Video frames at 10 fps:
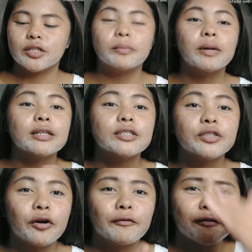Sobrang
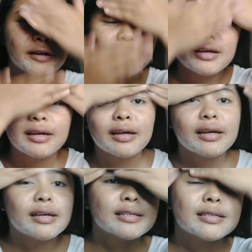soft
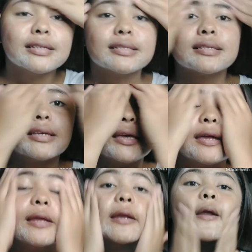sa
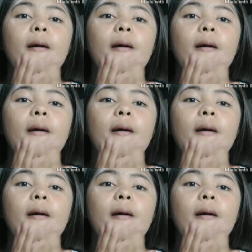skin.